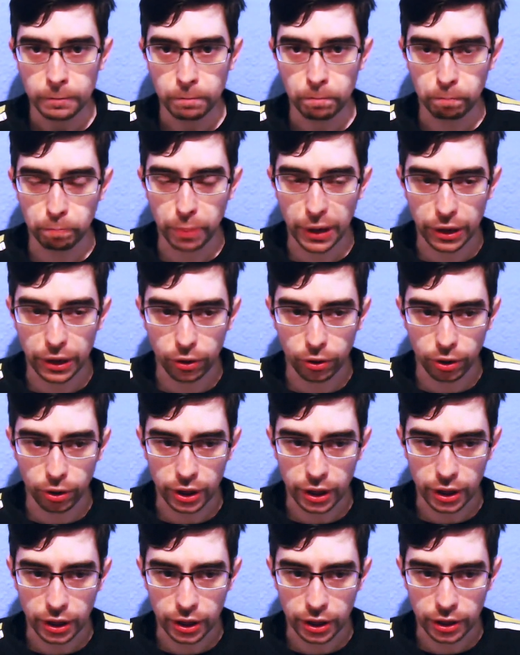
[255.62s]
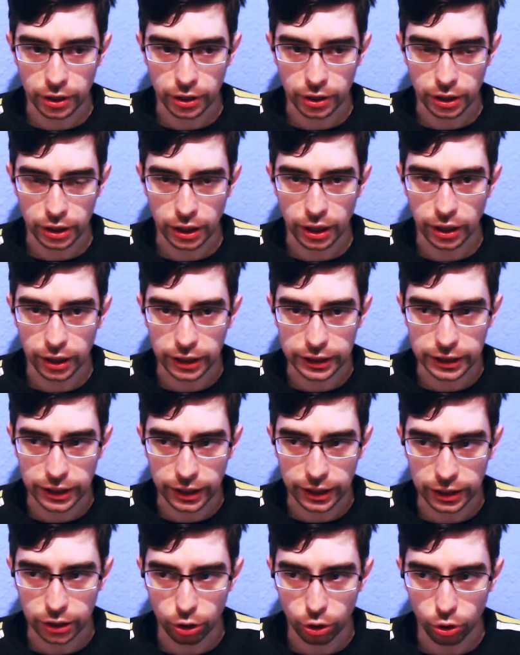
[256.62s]
Pero eh, en este
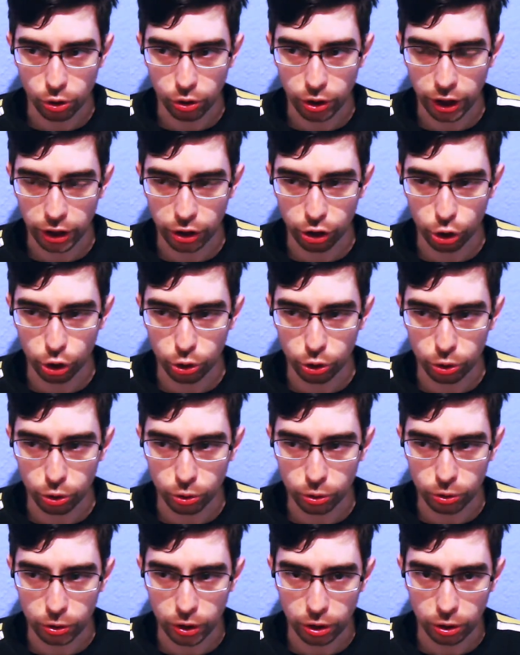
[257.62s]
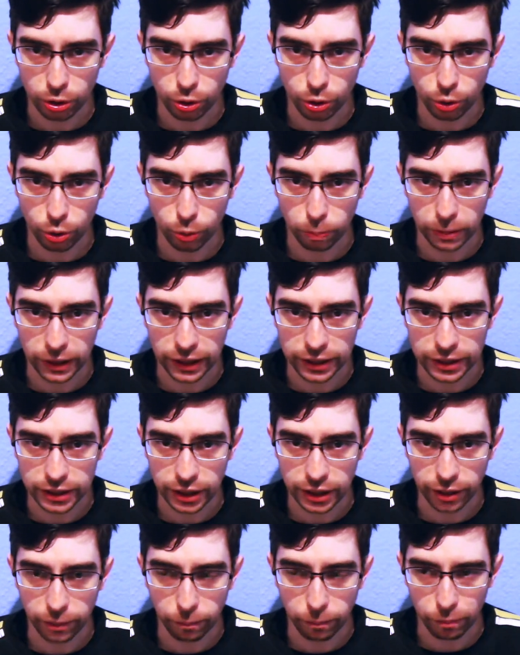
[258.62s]
caso concreto algo
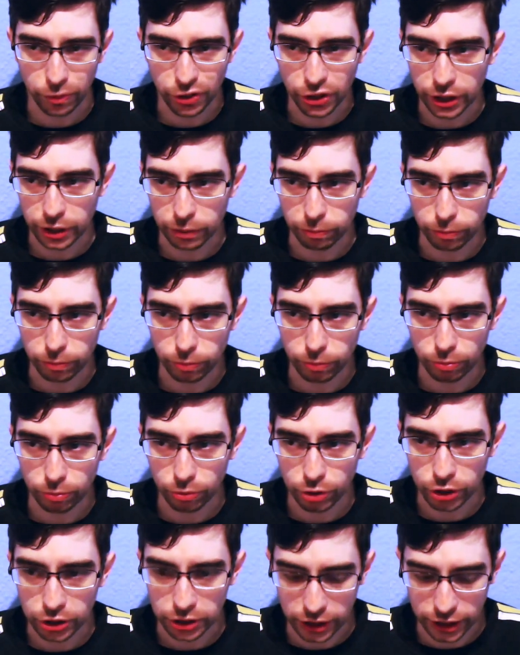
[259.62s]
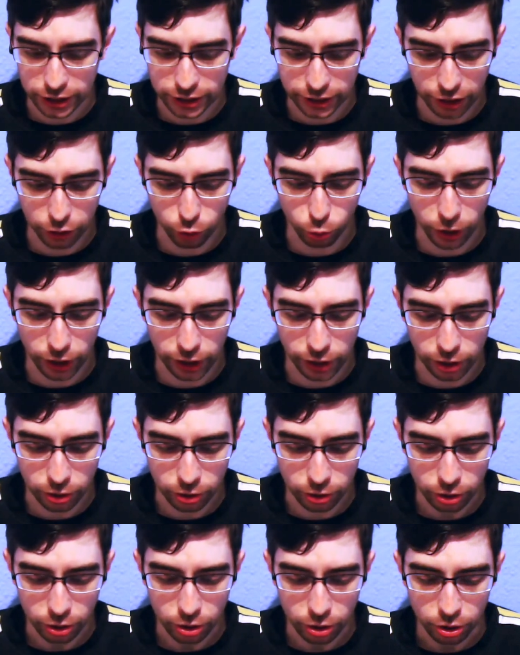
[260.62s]
pasa que si es natural
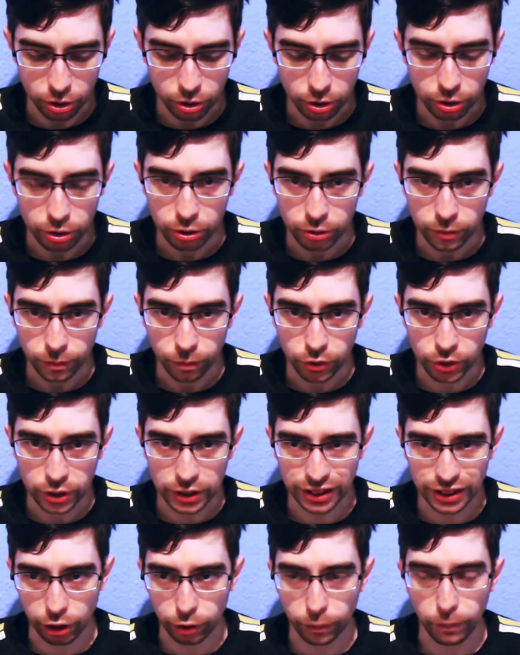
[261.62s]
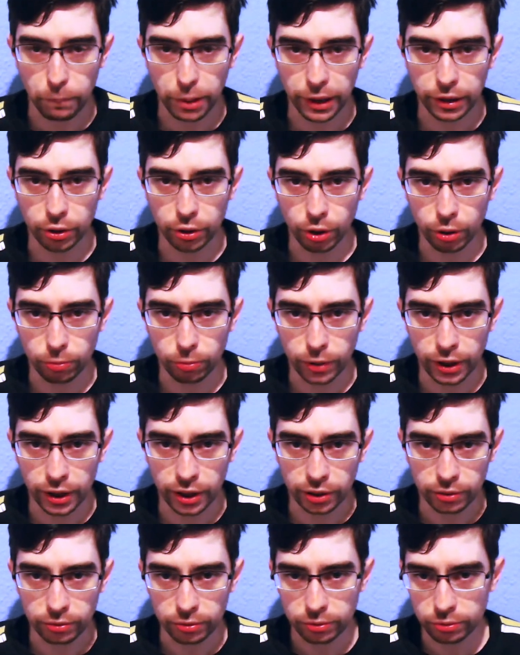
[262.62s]
se está rompiendo
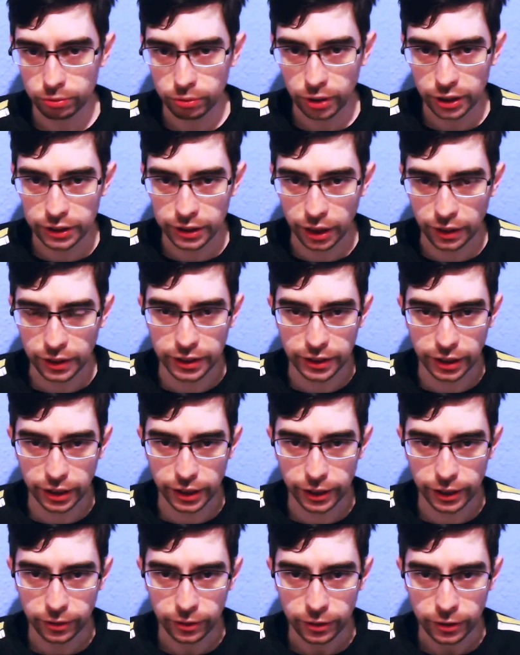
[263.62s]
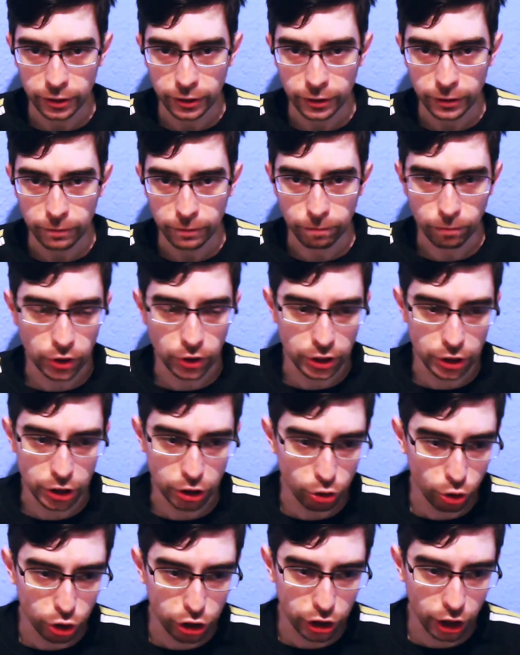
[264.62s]
alguna estadística. Y si
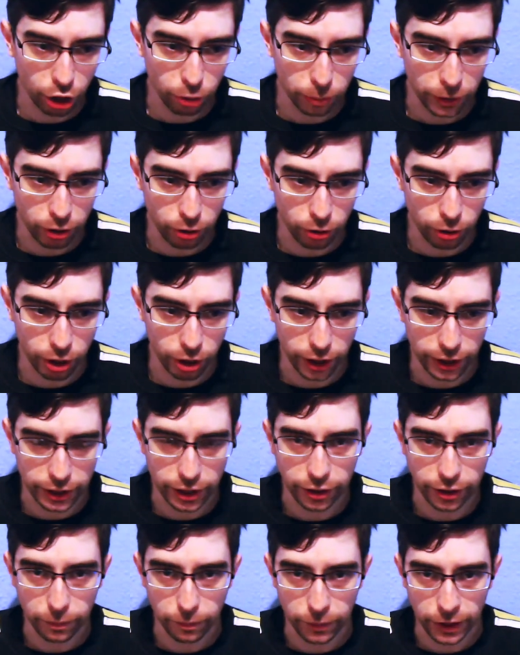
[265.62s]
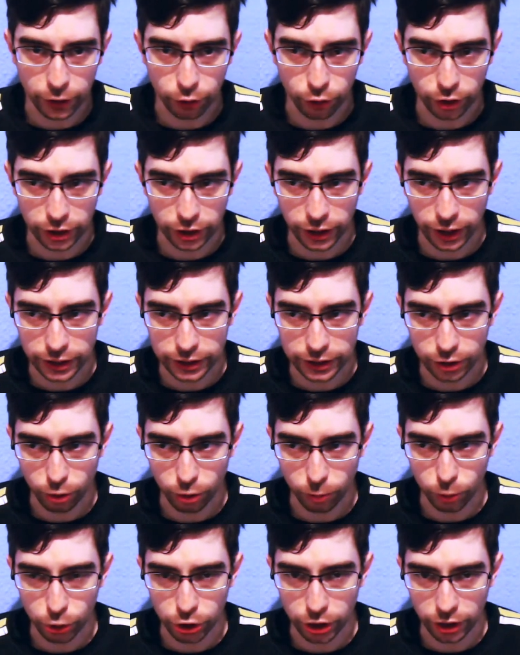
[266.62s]
no es que a lo mejor ahí hay mano detrás,
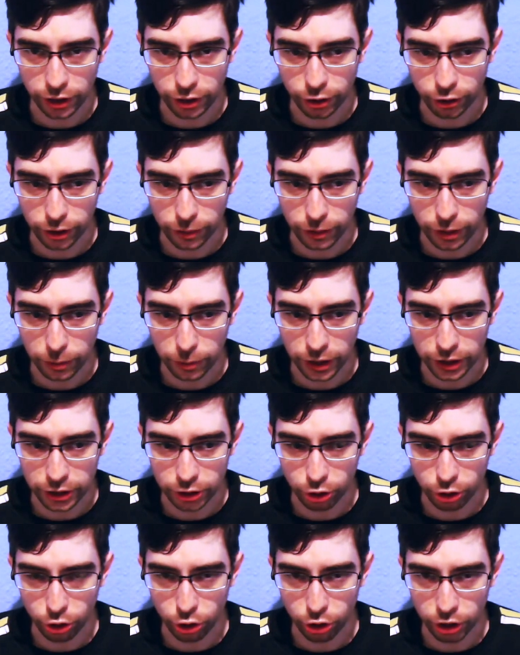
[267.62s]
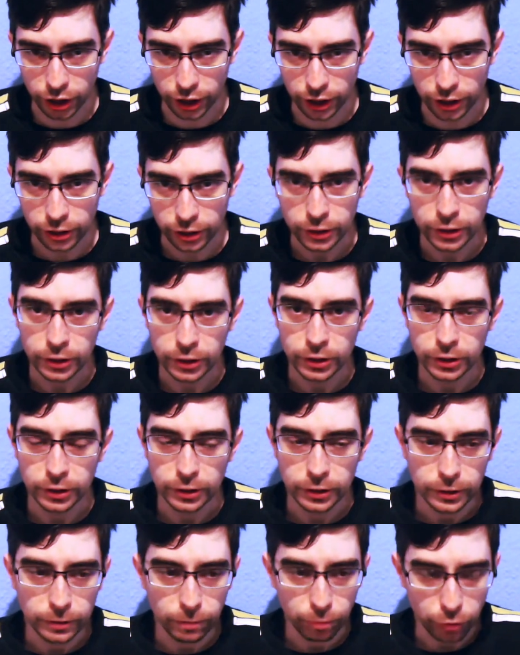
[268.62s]
como ya dijo también el maestro Noriel,
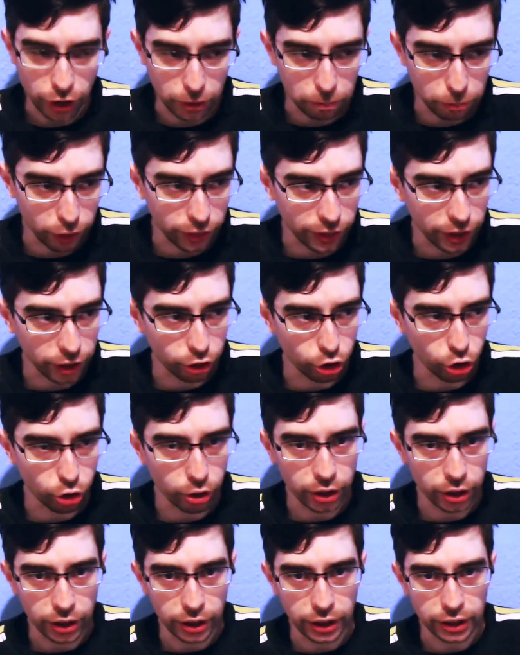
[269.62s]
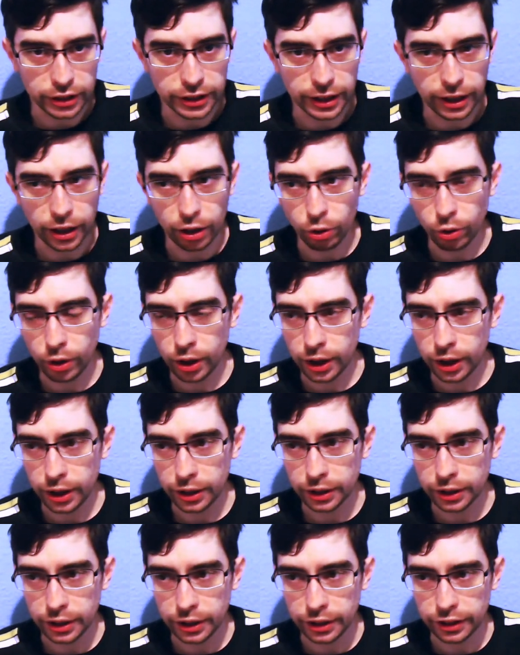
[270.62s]
que por cierto eh, ya lo ha
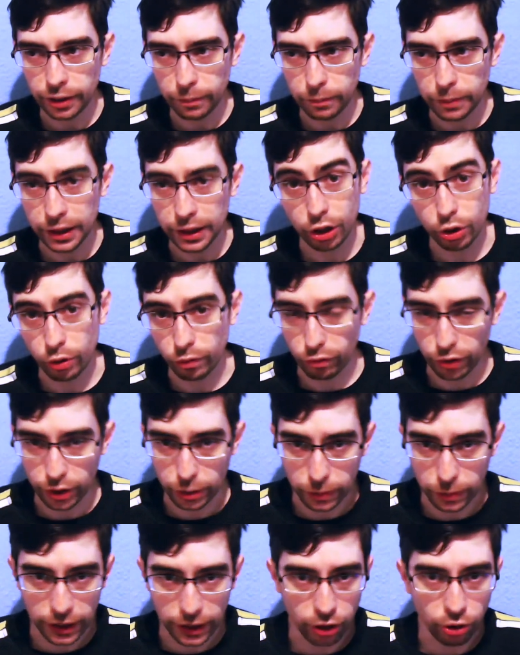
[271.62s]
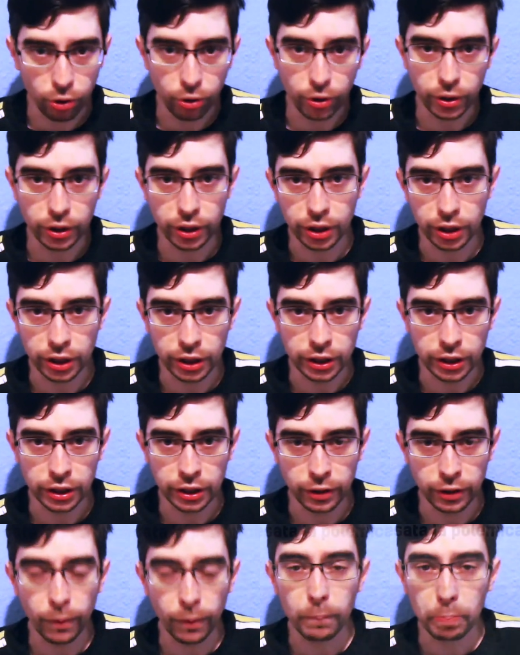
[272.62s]
eh, también confirmado
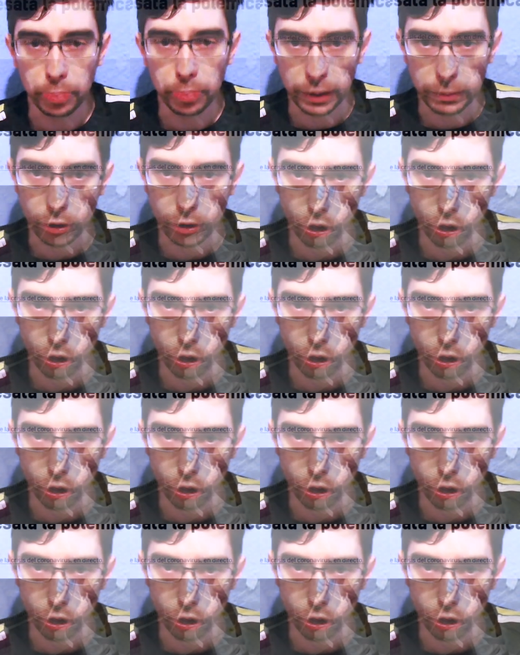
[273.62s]
eh, un premio